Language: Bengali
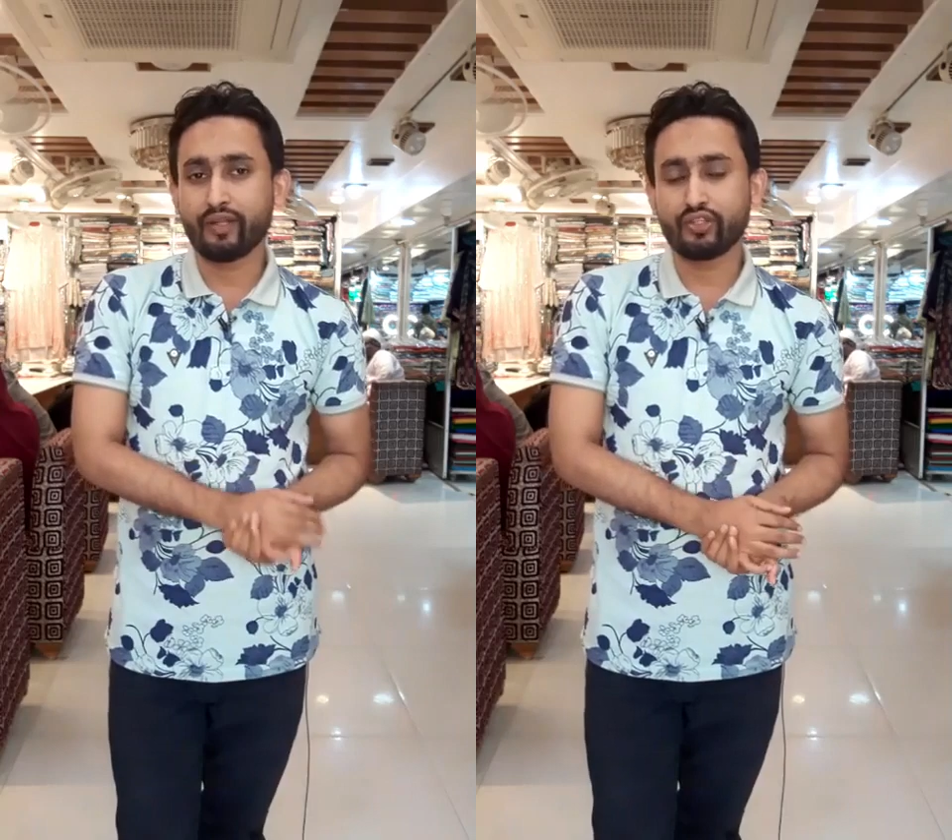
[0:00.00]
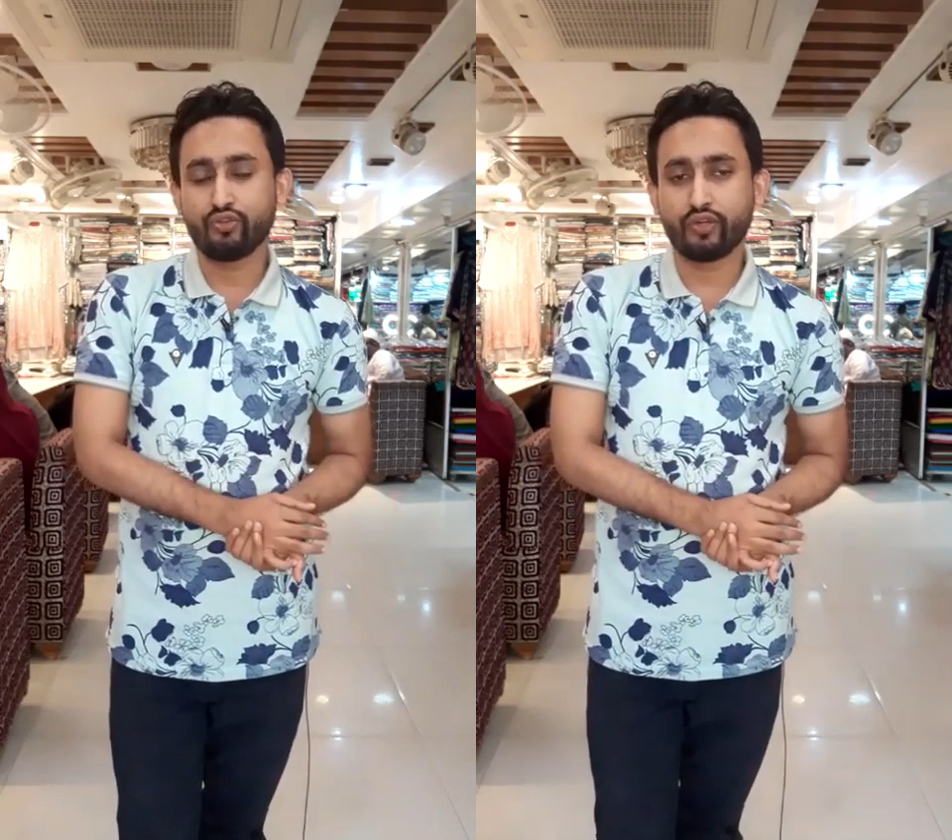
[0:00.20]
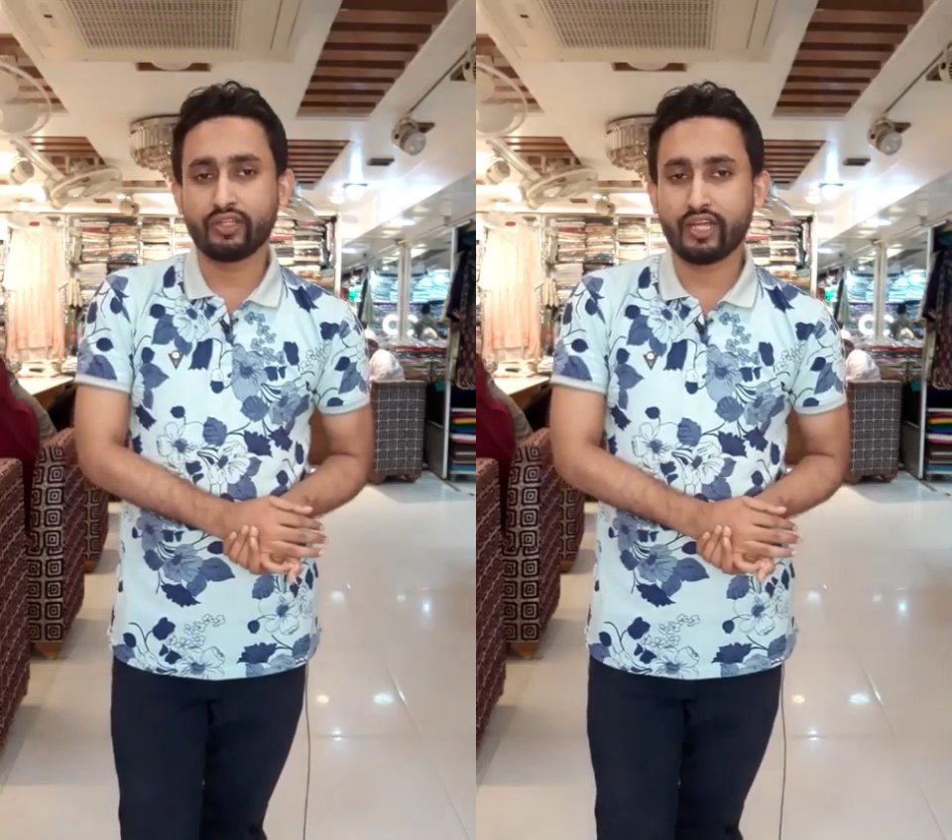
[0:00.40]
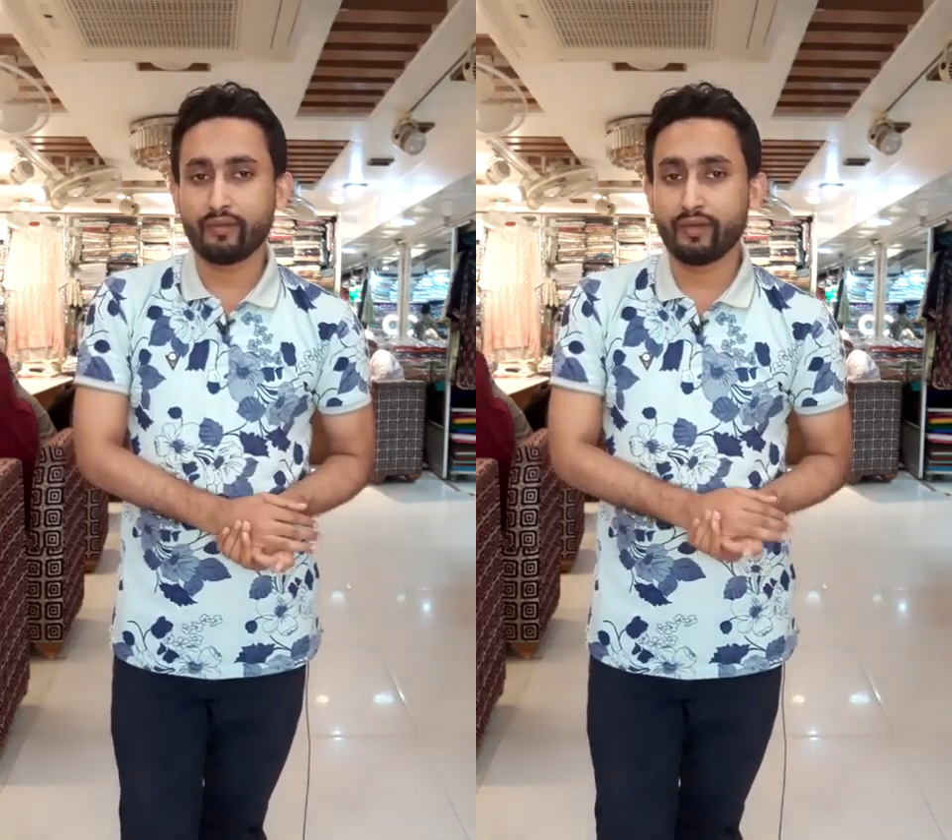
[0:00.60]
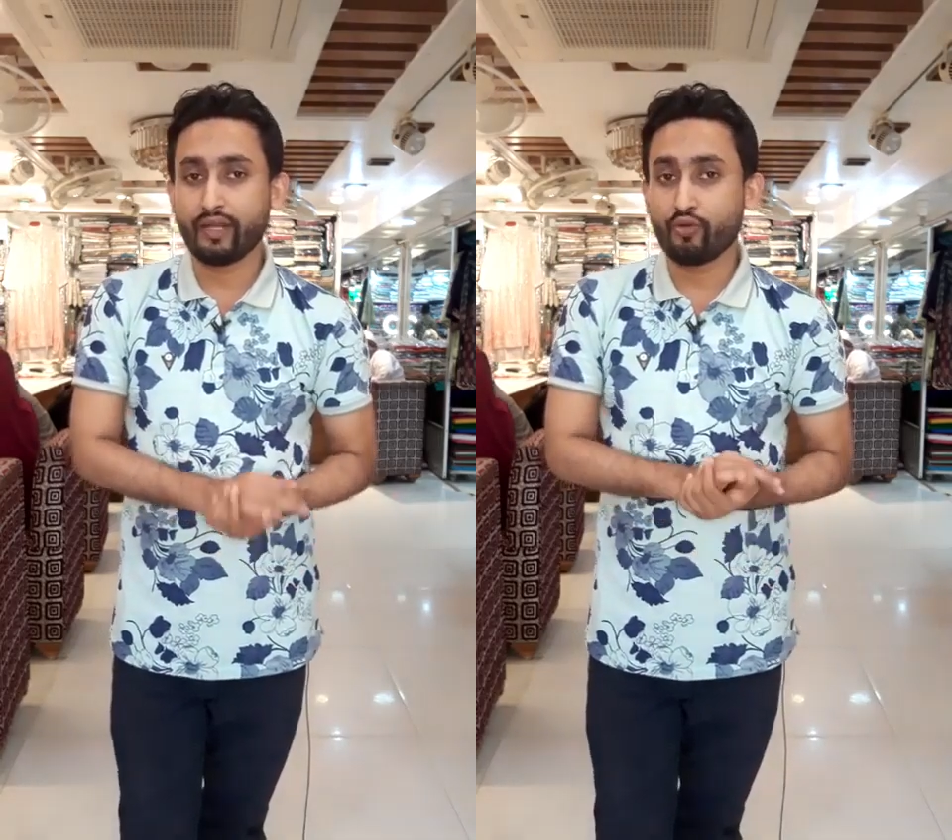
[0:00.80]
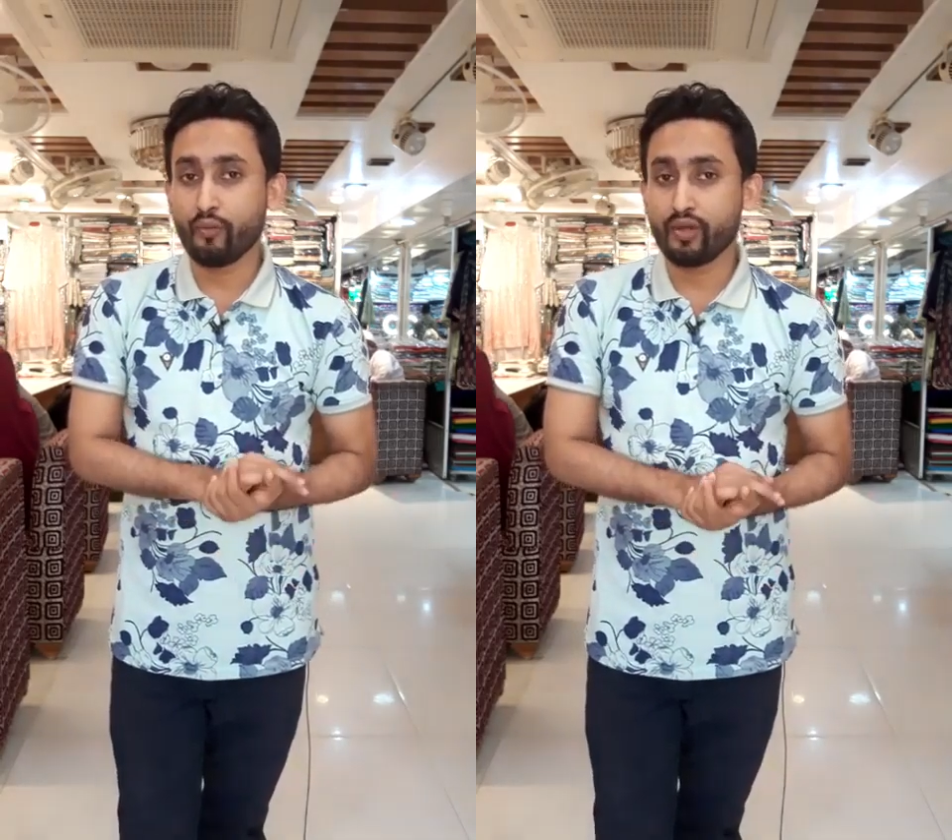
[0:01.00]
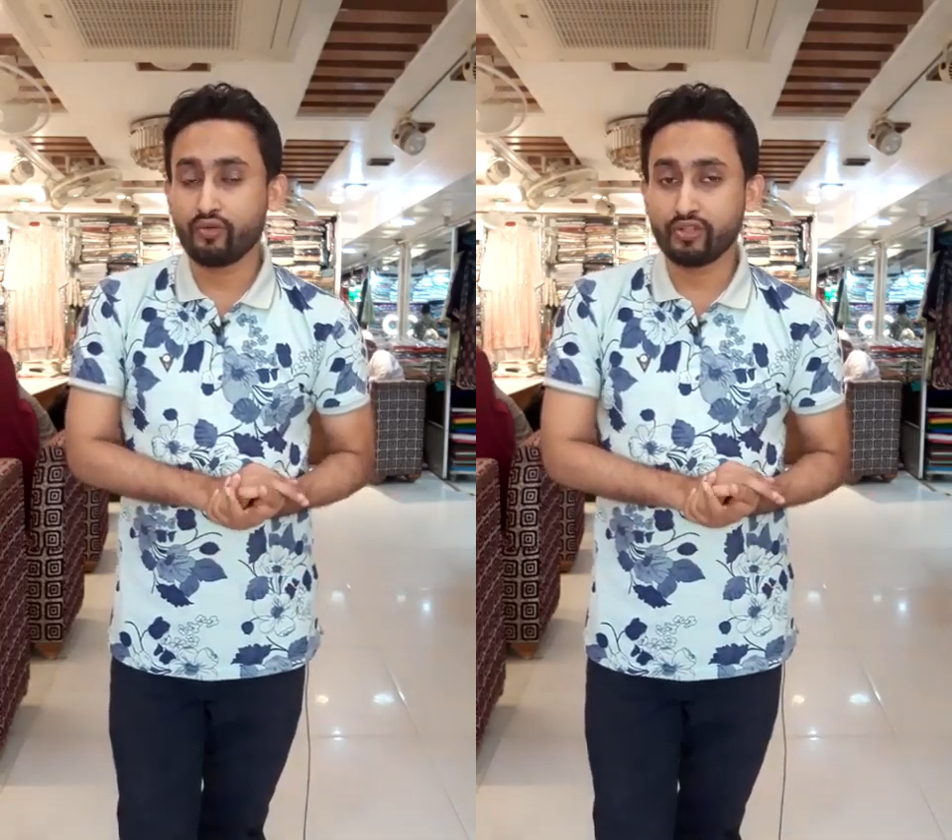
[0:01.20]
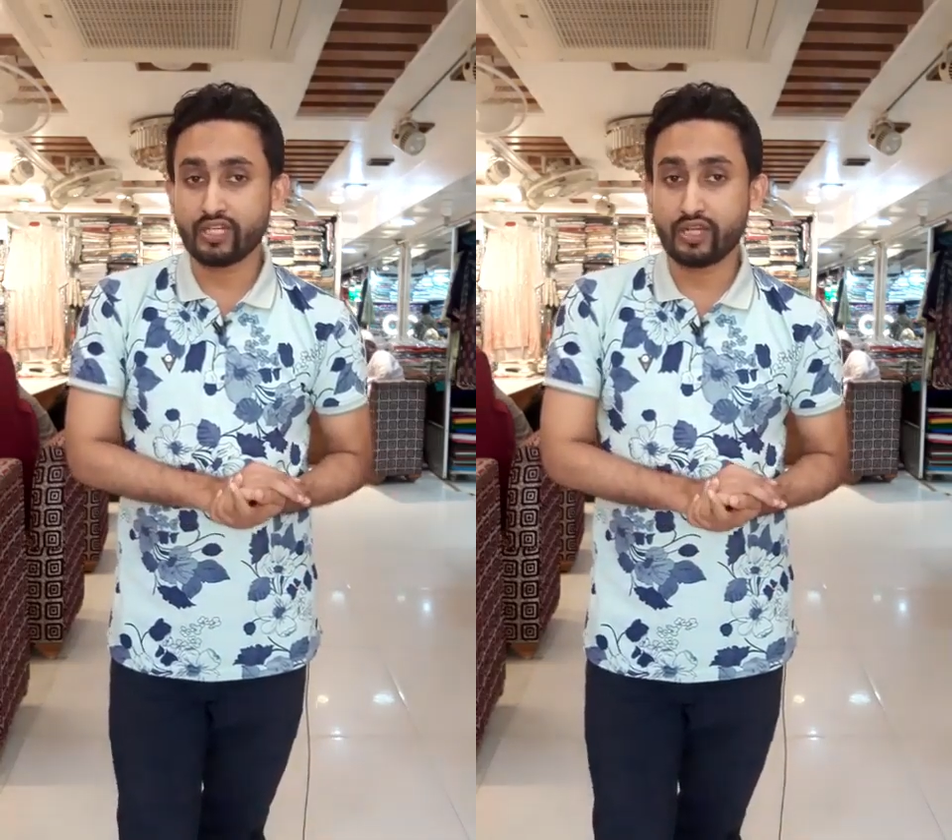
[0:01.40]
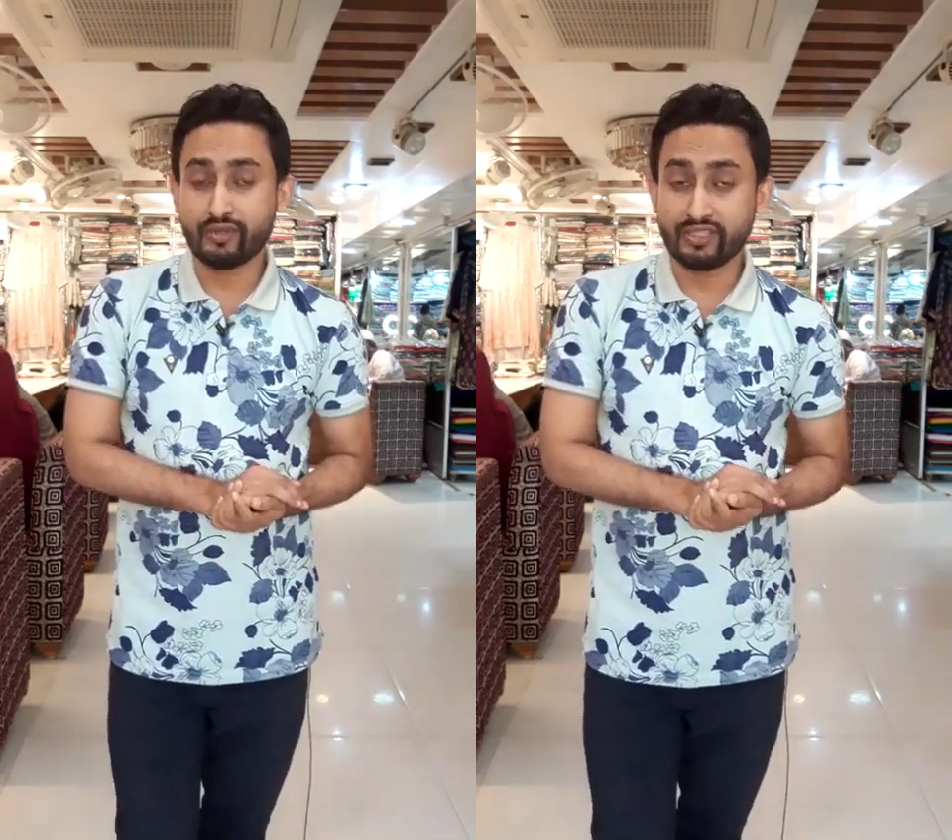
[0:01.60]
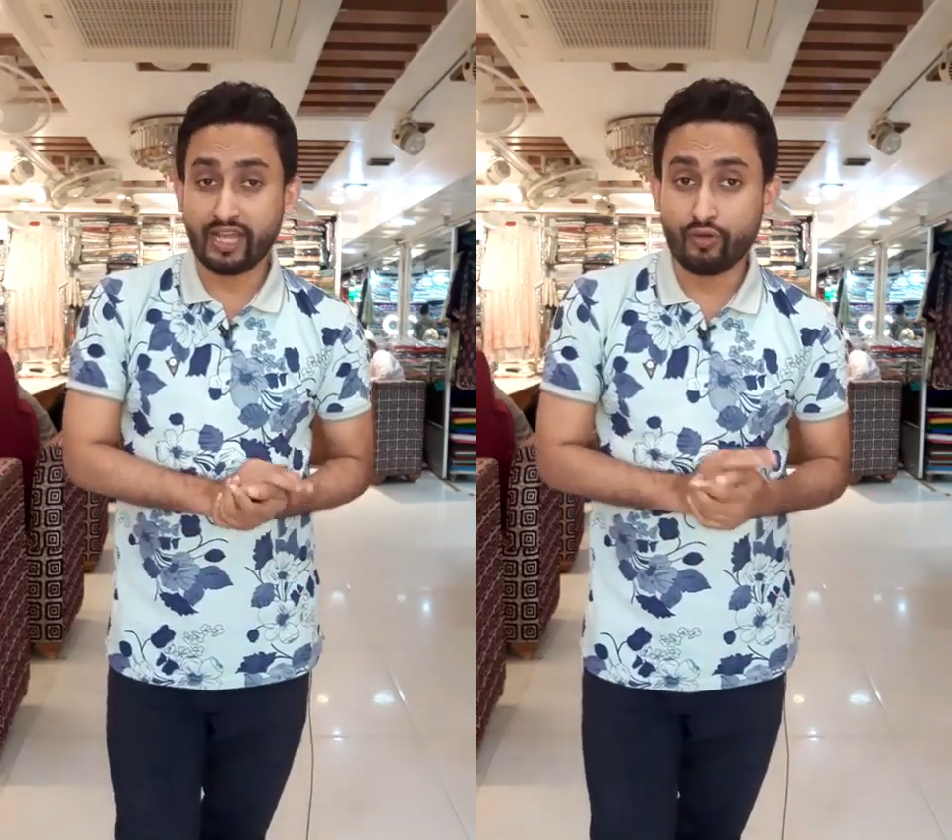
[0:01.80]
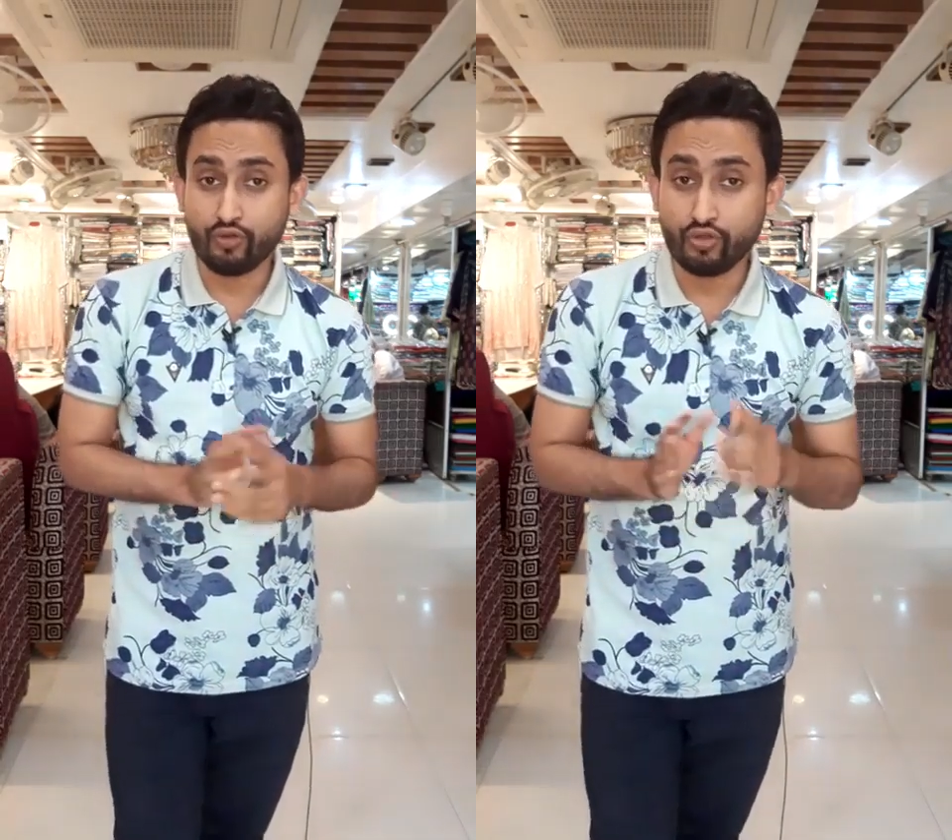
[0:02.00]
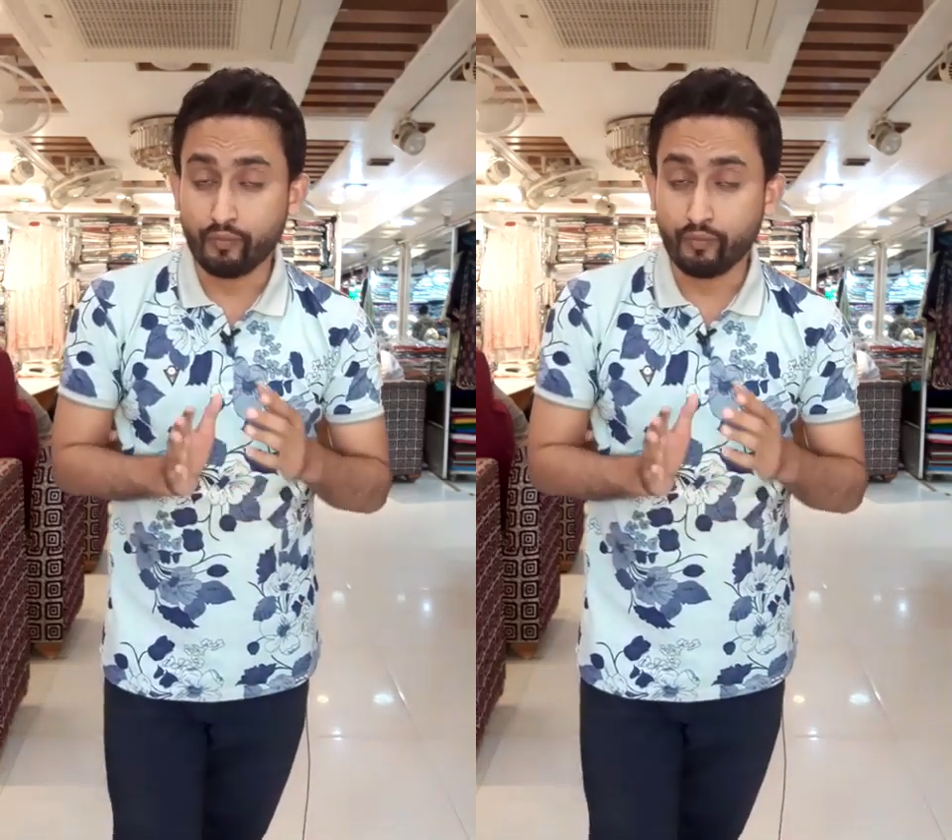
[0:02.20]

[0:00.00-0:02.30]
আমাদের সঙ্গে থাকবেন অ্যান্ড কমেন্ট করে জানাবেন যে এখন